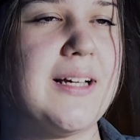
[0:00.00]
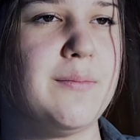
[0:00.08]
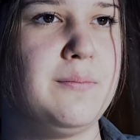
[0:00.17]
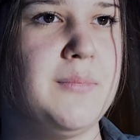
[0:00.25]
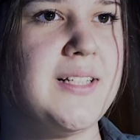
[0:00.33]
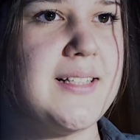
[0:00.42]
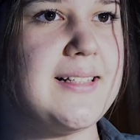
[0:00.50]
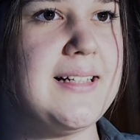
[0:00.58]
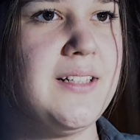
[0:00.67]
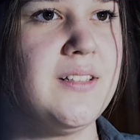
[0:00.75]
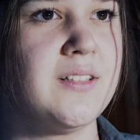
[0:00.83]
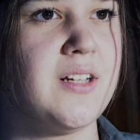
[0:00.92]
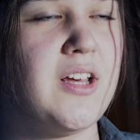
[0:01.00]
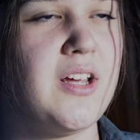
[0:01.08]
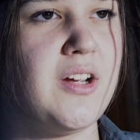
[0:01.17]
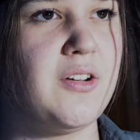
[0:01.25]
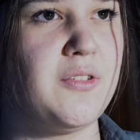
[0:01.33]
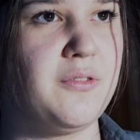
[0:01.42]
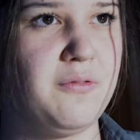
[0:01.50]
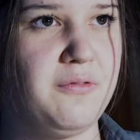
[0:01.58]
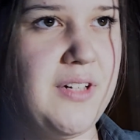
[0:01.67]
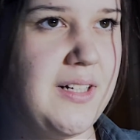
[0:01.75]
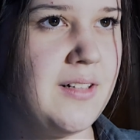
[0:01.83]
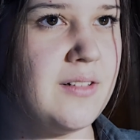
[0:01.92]
gerne mitsingen
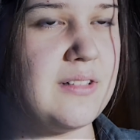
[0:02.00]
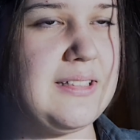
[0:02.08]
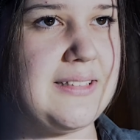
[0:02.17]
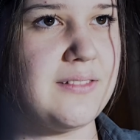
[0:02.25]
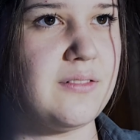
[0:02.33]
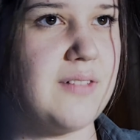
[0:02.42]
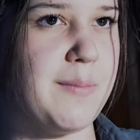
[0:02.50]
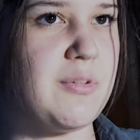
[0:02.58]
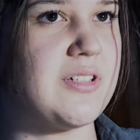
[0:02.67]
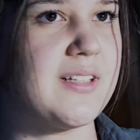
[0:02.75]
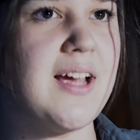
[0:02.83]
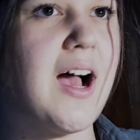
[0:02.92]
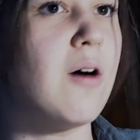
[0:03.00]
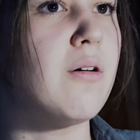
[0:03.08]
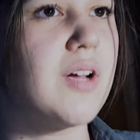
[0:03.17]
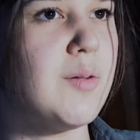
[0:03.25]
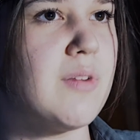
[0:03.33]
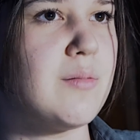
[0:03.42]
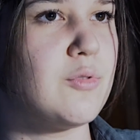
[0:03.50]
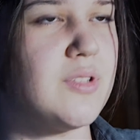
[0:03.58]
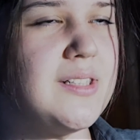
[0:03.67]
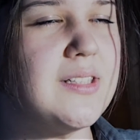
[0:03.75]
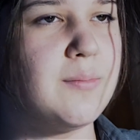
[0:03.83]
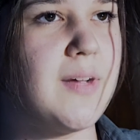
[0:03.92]
will. Ich habe in Trier auch immer
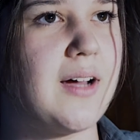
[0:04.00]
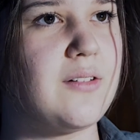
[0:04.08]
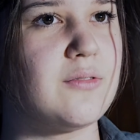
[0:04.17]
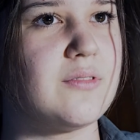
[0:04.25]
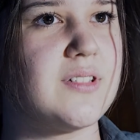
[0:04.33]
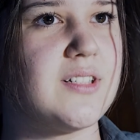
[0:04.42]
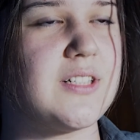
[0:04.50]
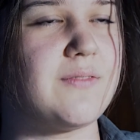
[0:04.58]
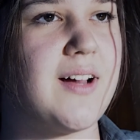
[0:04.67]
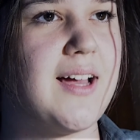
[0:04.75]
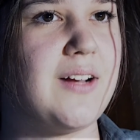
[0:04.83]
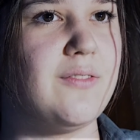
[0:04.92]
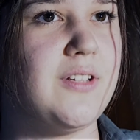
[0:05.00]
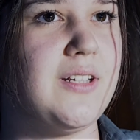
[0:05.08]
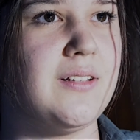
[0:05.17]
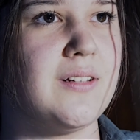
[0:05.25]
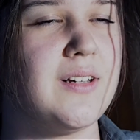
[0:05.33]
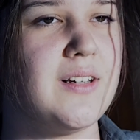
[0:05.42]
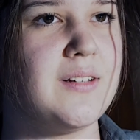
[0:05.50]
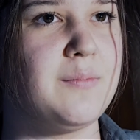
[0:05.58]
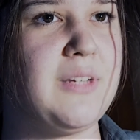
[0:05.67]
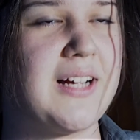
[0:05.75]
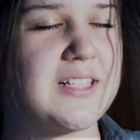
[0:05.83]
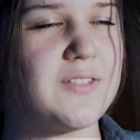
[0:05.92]
Musik gemacht und das war irgendwie
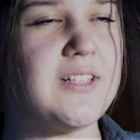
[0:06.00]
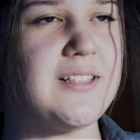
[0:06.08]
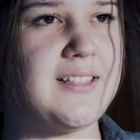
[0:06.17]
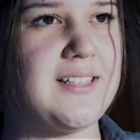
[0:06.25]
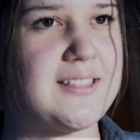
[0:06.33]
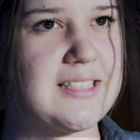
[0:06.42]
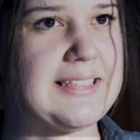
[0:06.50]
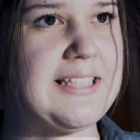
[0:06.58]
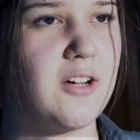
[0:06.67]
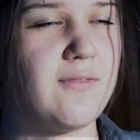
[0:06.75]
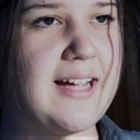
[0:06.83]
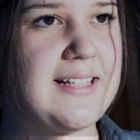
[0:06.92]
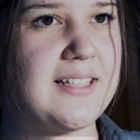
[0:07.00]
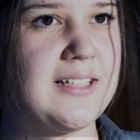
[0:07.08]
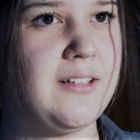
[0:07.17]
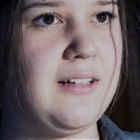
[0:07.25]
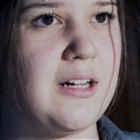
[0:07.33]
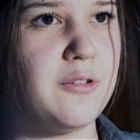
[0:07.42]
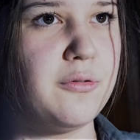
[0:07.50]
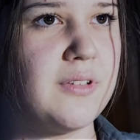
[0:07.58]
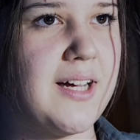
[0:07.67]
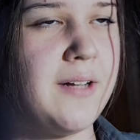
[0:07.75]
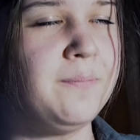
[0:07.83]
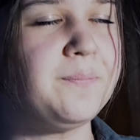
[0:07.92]
mir ganz wichtig, dass das hier auch weiterlaufen
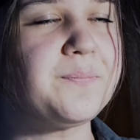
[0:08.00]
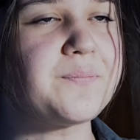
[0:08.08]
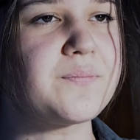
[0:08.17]
kann.